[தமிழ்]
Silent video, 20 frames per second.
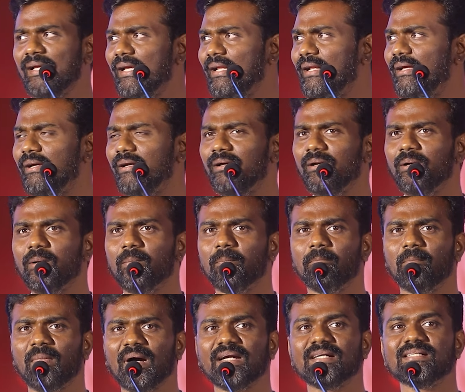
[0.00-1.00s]
எனக்கு
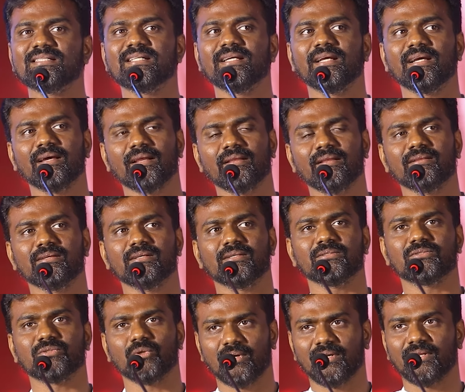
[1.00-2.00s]
மகிழ்ச்சிங்கிறது
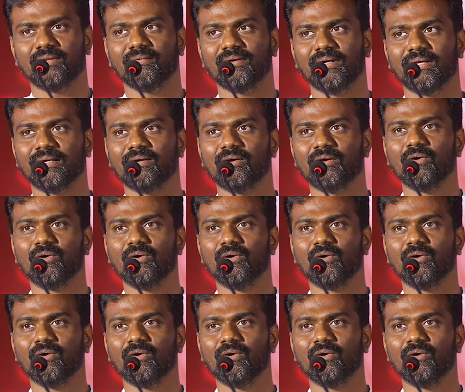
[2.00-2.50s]
சொல்கிறத விட